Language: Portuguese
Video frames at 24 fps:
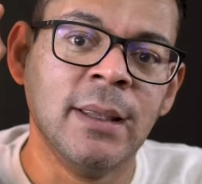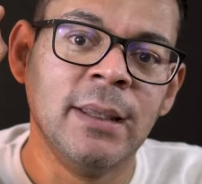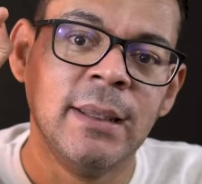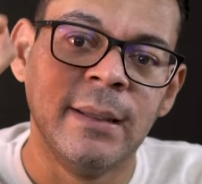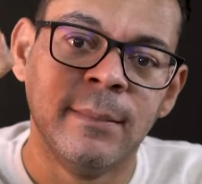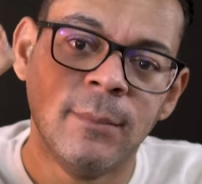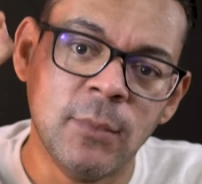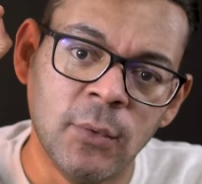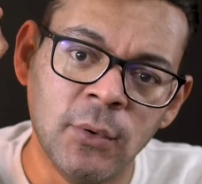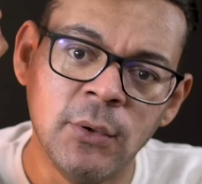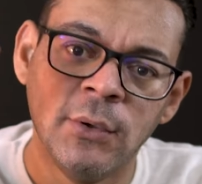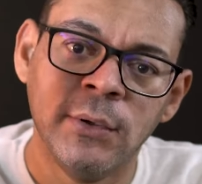
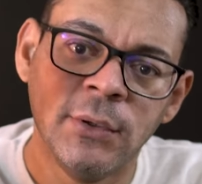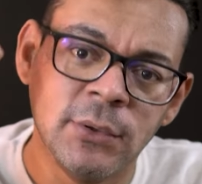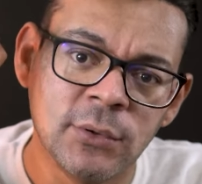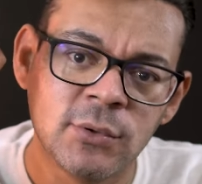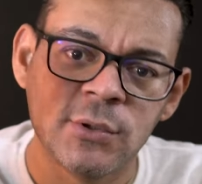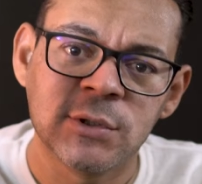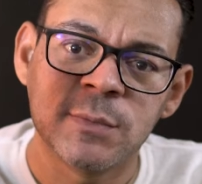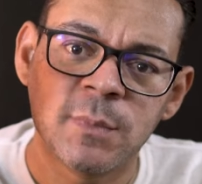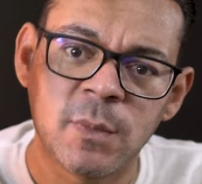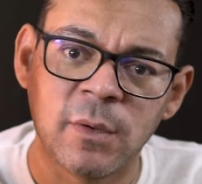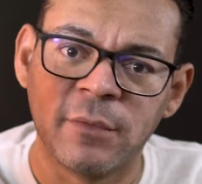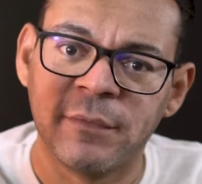e
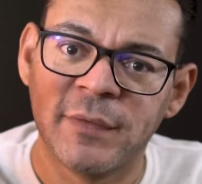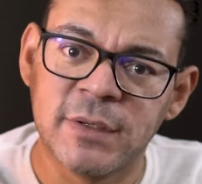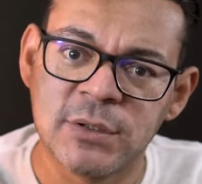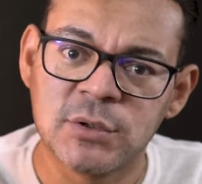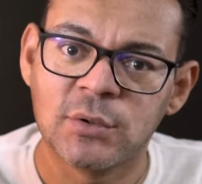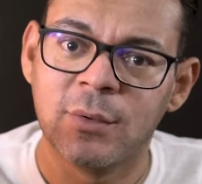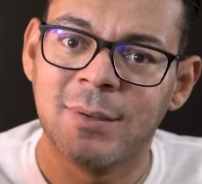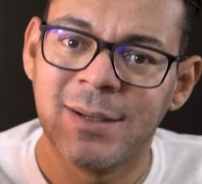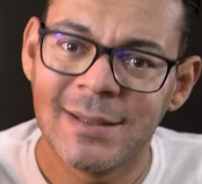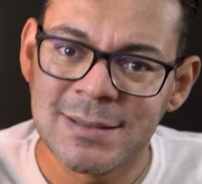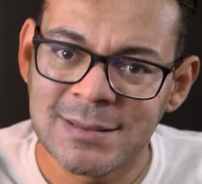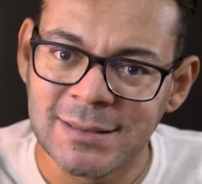muitos
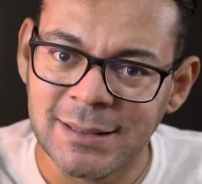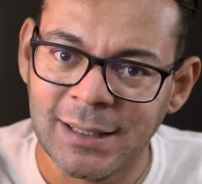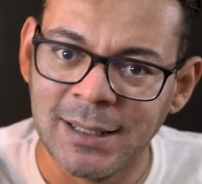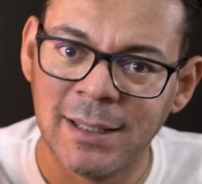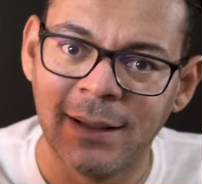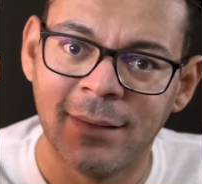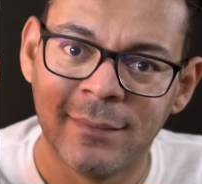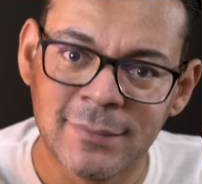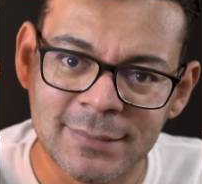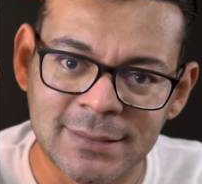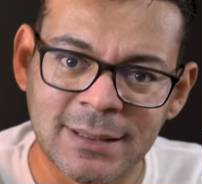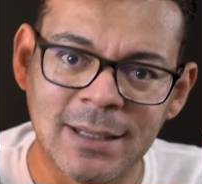professores
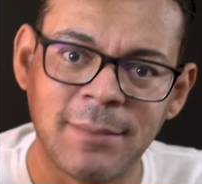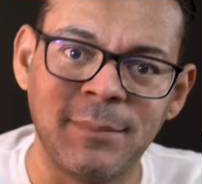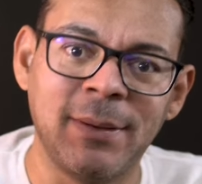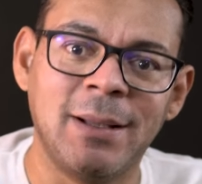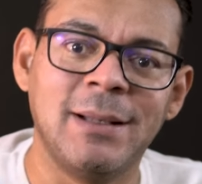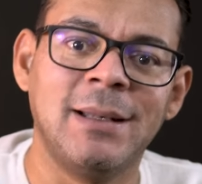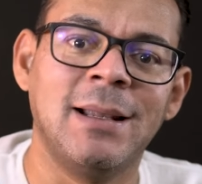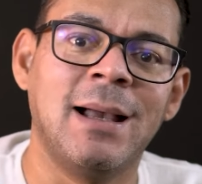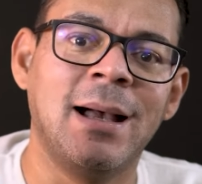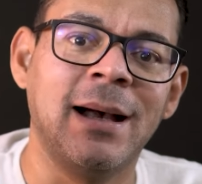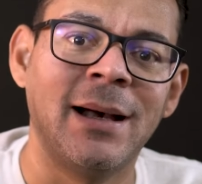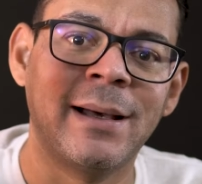não
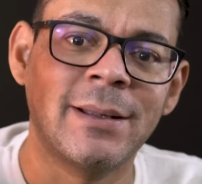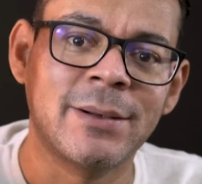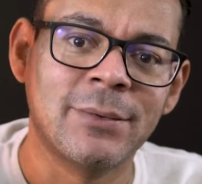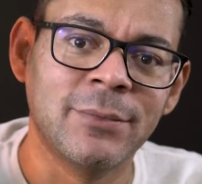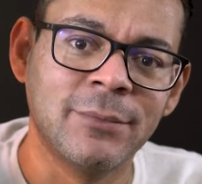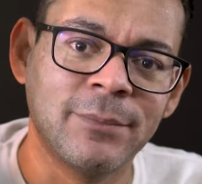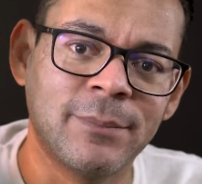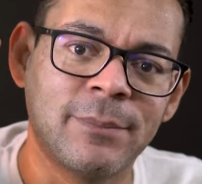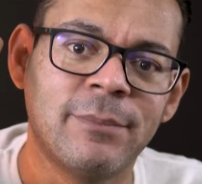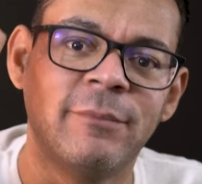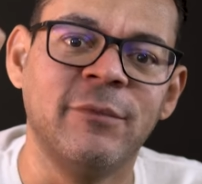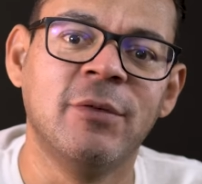
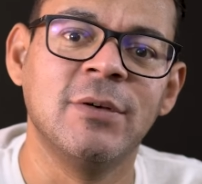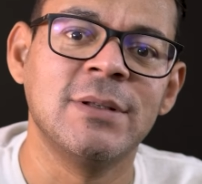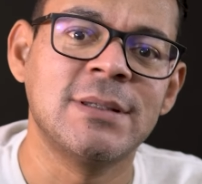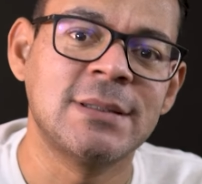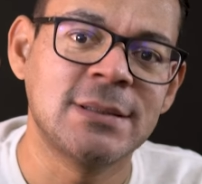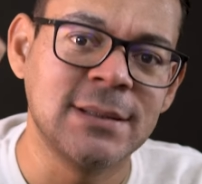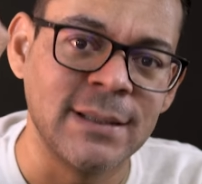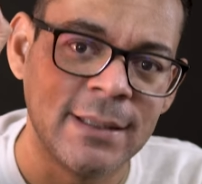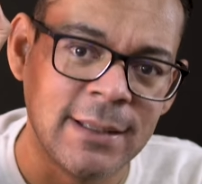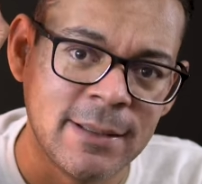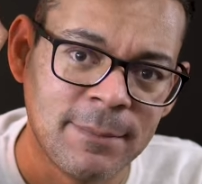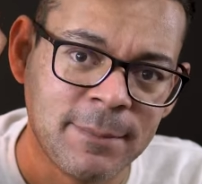trabalharam
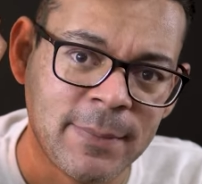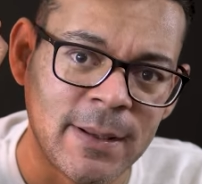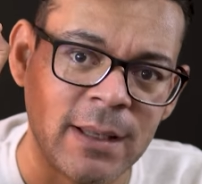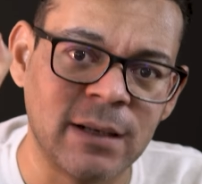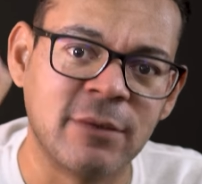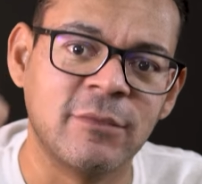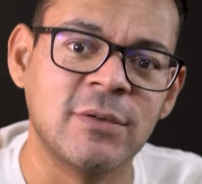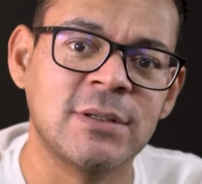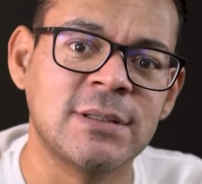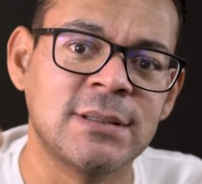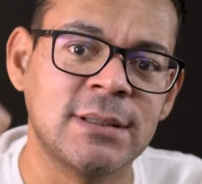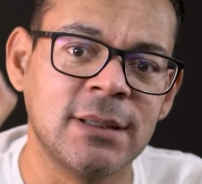você
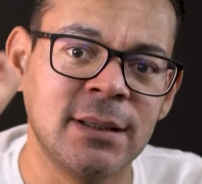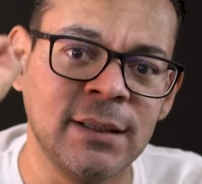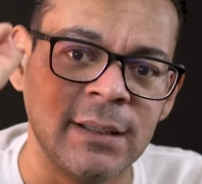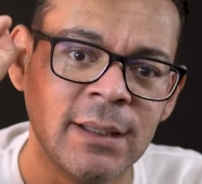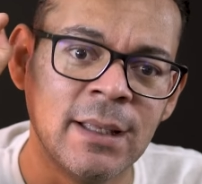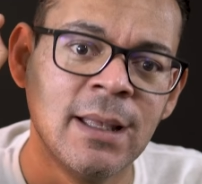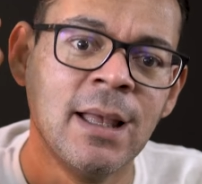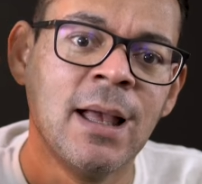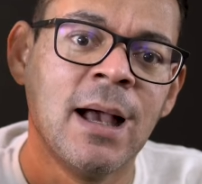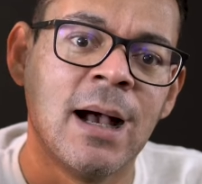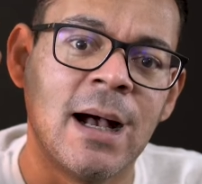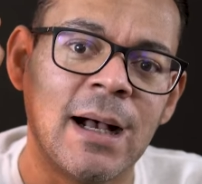para
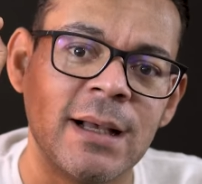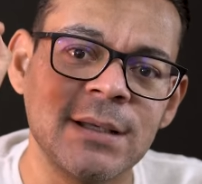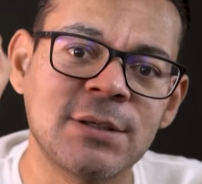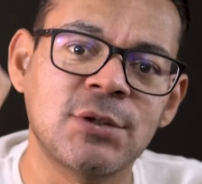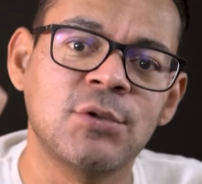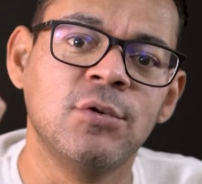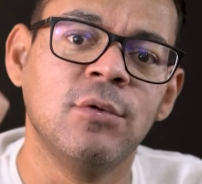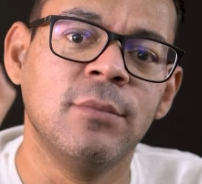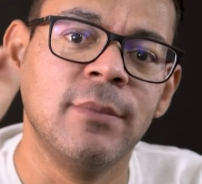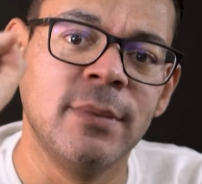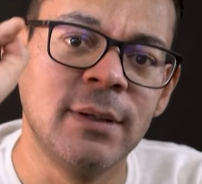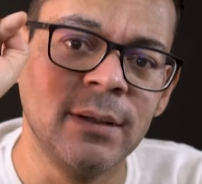você
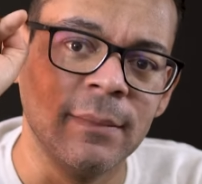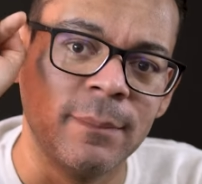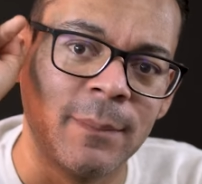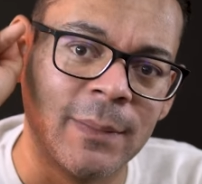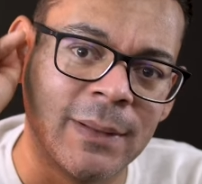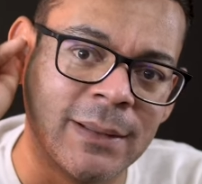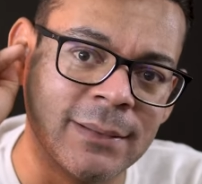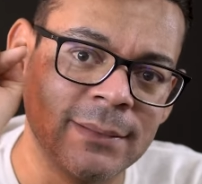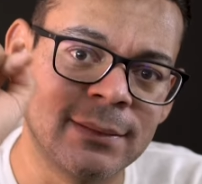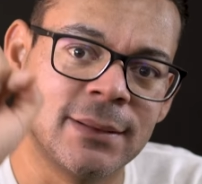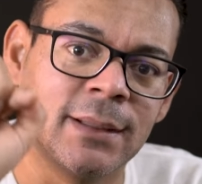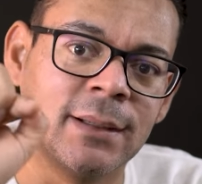assumir
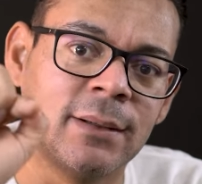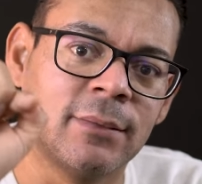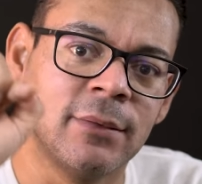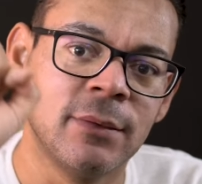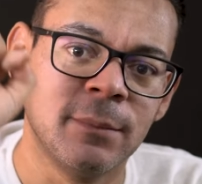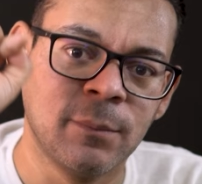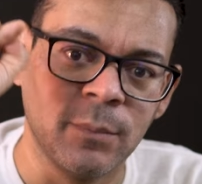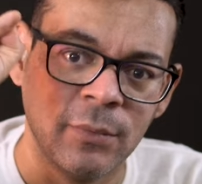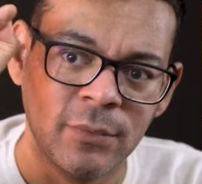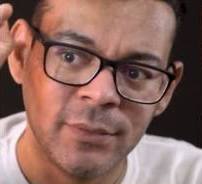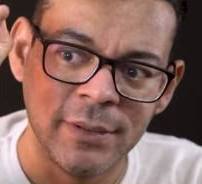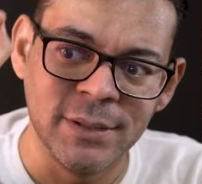plantão
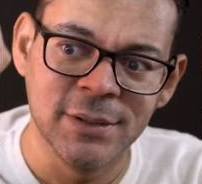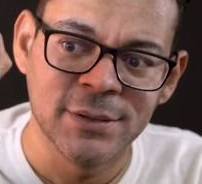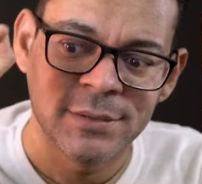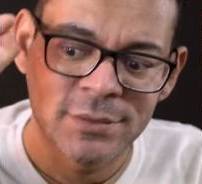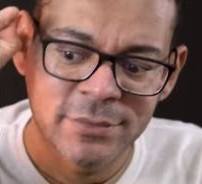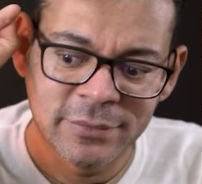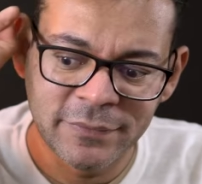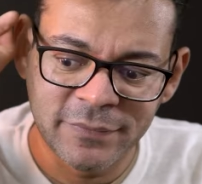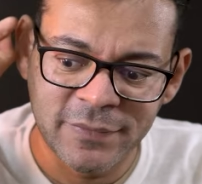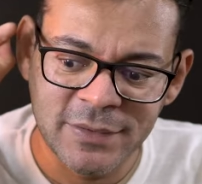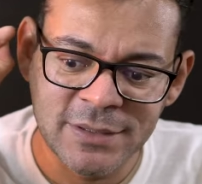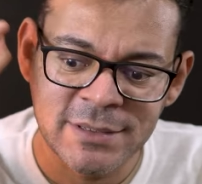e por
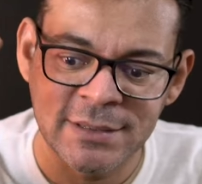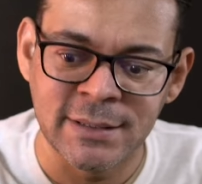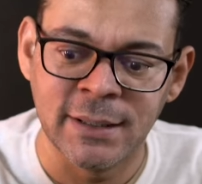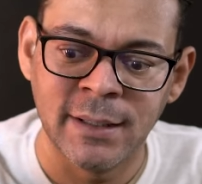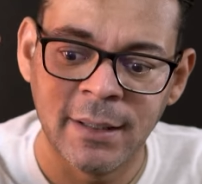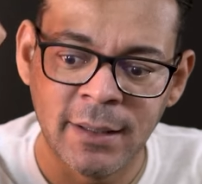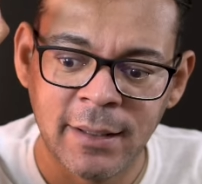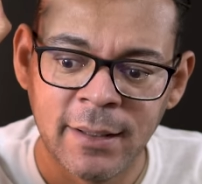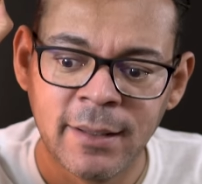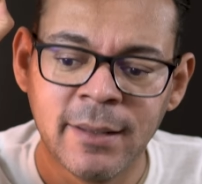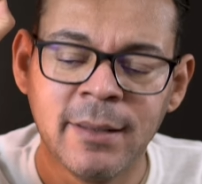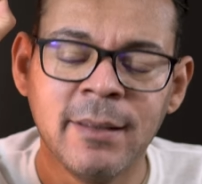isso
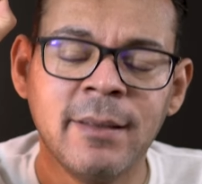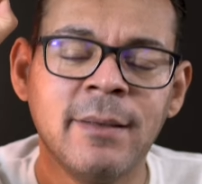você